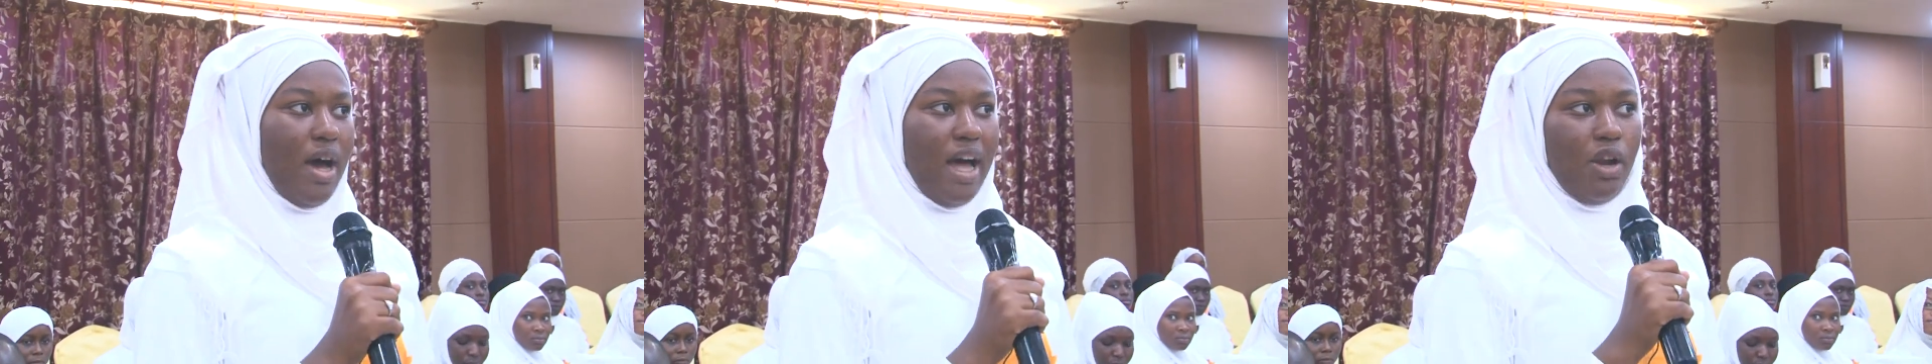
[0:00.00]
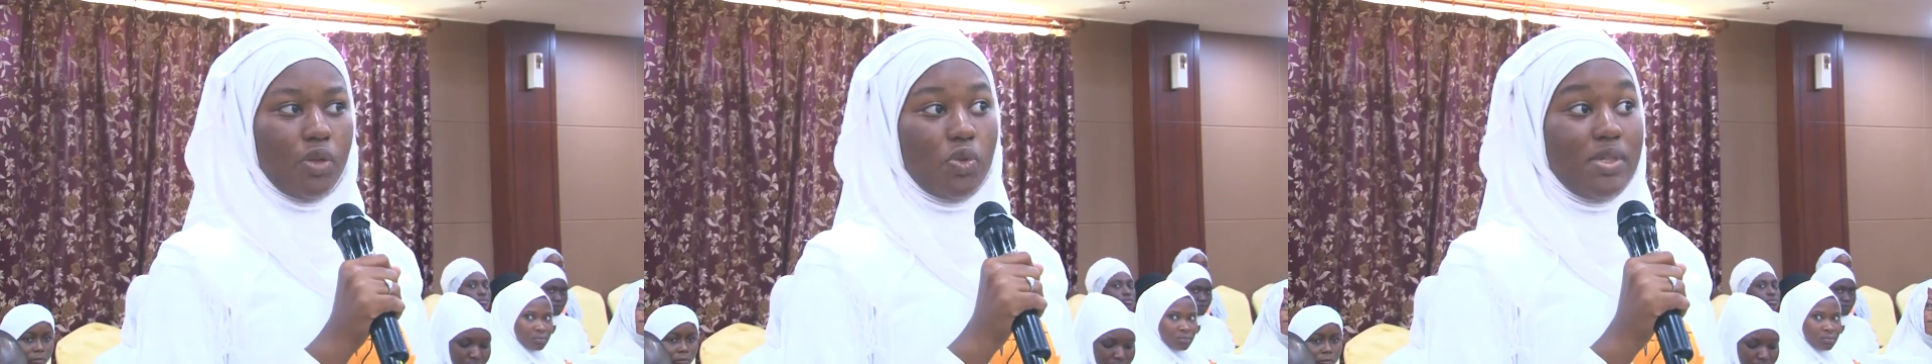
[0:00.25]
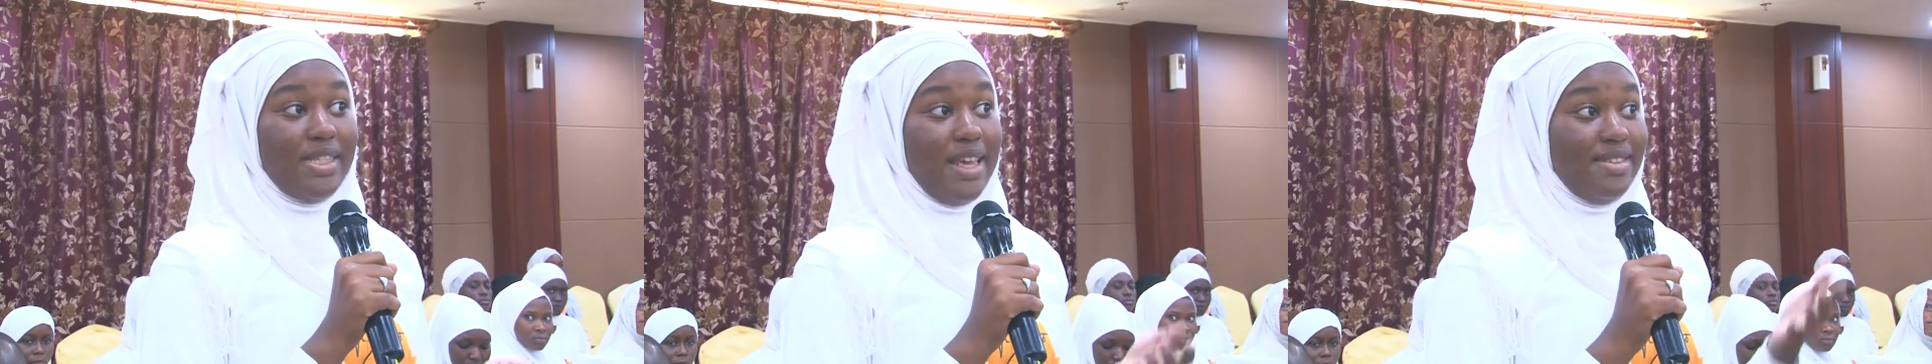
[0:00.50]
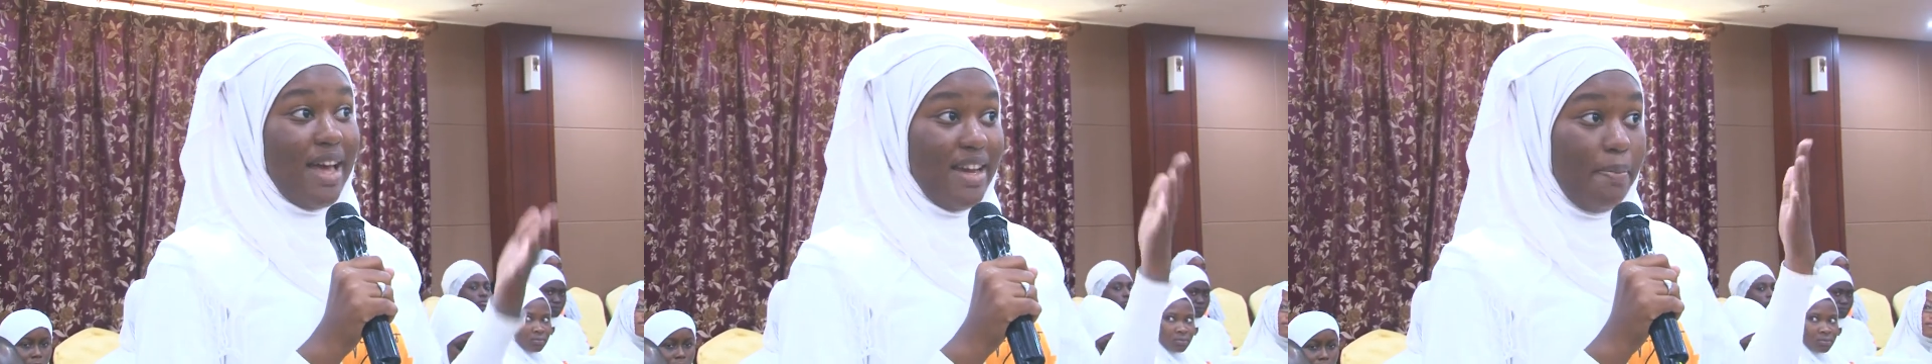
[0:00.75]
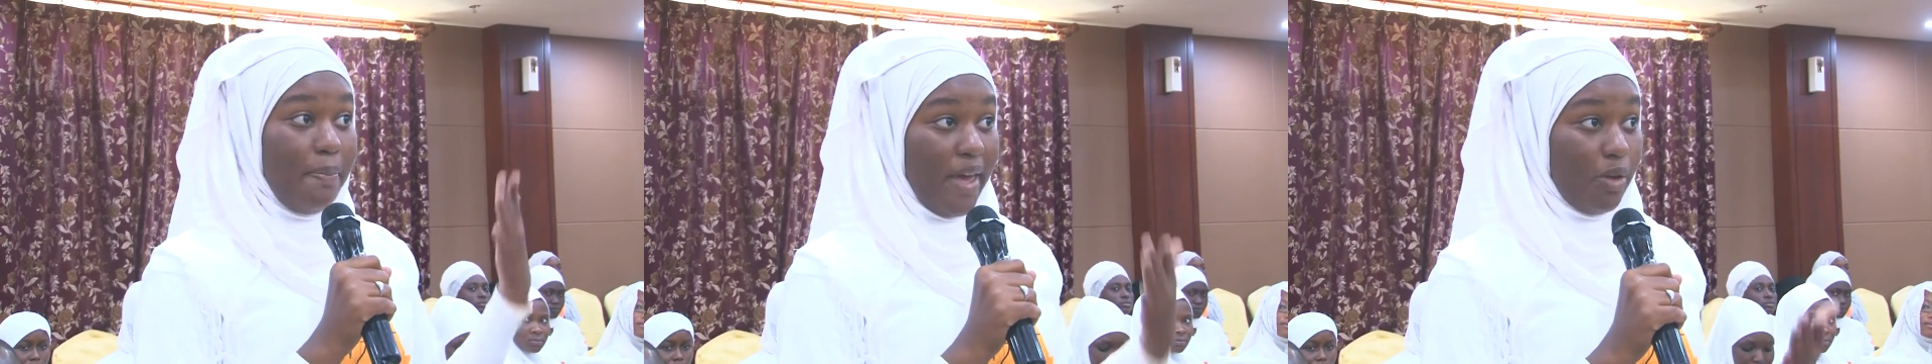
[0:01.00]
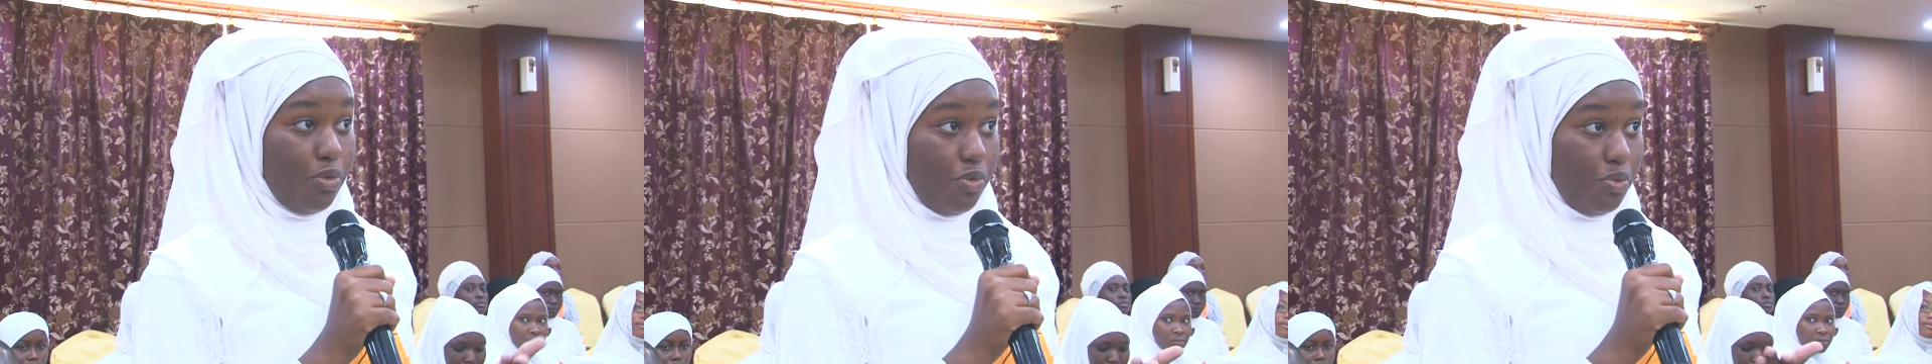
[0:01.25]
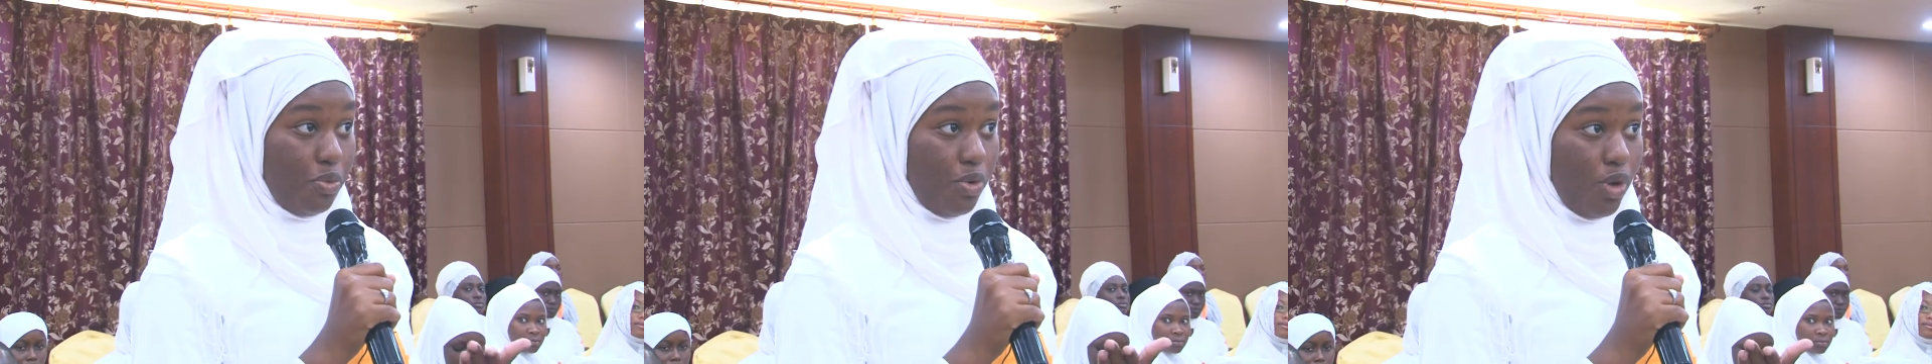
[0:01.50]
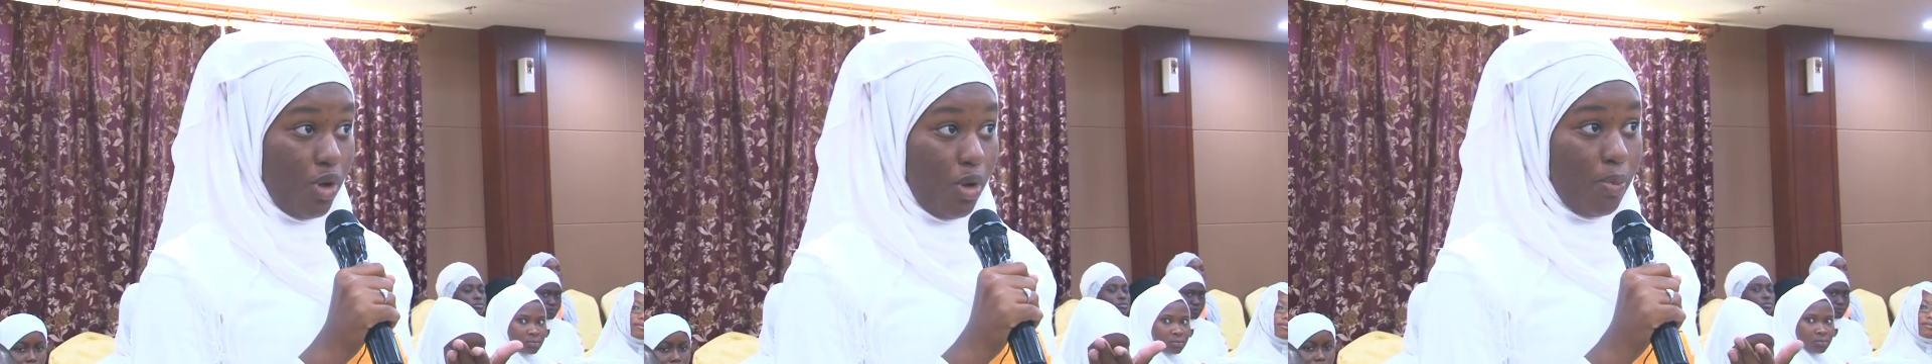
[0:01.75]
Alors toutes ces années perdues
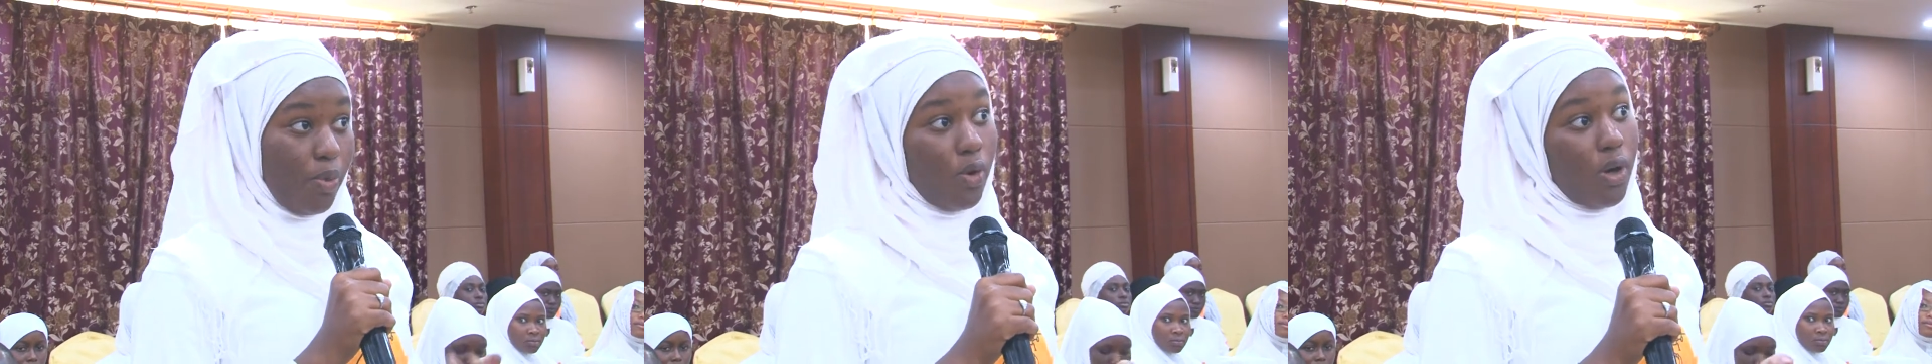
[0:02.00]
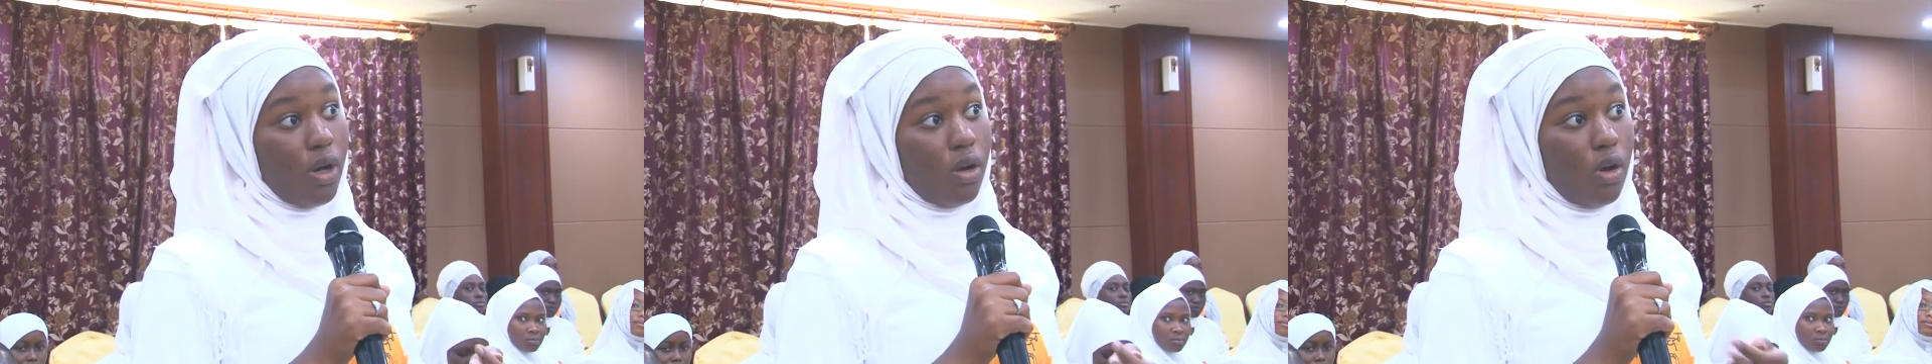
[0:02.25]
pour